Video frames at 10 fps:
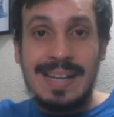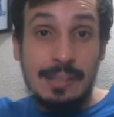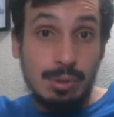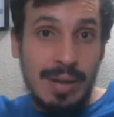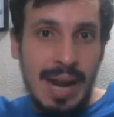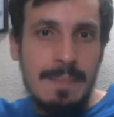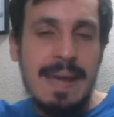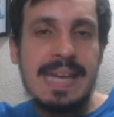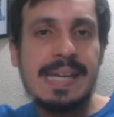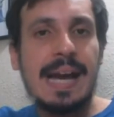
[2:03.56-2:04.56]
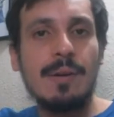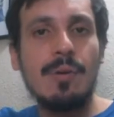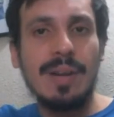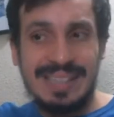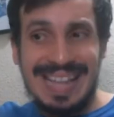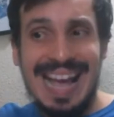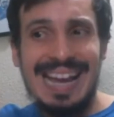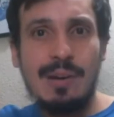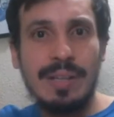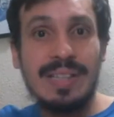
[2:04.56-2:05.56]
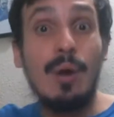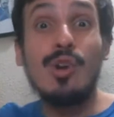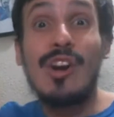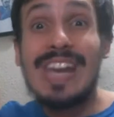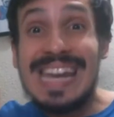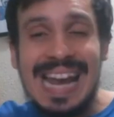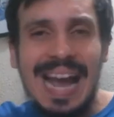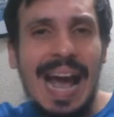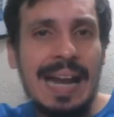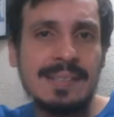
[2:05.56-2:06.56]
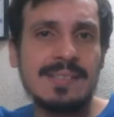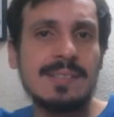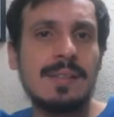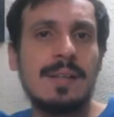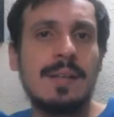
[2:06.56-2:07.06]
nacionales mexicanos que están en los Estados Unidos ilegales,